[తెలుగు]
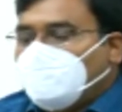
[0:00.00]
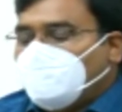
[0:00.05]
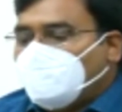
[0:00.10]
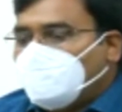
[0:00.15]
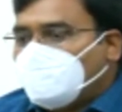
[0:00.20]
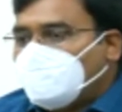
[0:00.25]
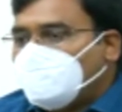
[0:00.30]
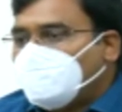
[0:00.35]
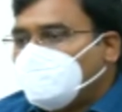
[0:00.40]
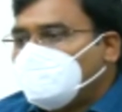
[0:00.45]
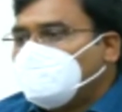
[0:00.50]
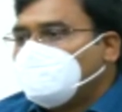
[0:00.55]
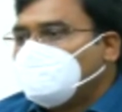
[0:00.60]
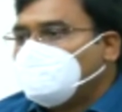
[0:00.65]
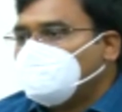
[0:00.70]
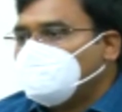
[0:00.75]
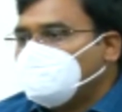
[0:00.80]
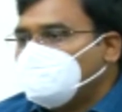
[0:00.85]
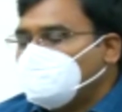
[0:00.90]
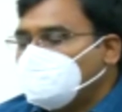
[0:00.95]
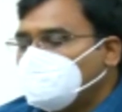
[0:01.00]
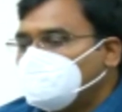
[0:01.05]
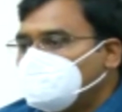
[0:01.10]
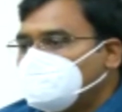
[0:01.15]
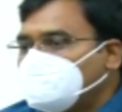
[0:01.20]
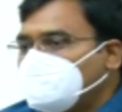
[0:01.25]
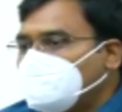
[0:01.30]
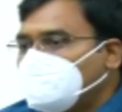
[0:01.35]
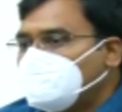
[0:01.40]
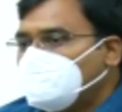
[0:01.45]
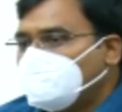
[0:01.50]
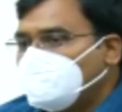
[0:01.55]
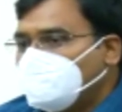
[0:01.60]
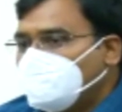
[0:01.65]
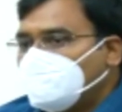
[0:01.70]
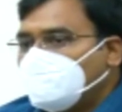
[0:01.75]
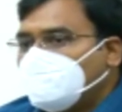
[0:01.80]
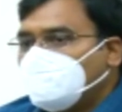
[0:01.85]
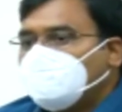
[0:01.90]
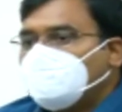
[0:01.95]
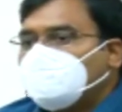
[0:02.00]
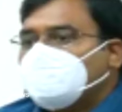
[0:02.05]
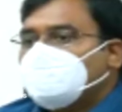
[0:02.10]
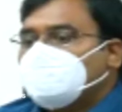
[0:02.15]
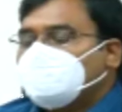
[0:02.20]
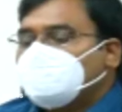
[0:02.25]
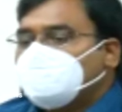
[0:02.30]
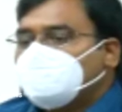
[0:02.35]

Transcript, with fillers: అప్పటికే ముందస్తు చర్యల్లో భాగంగా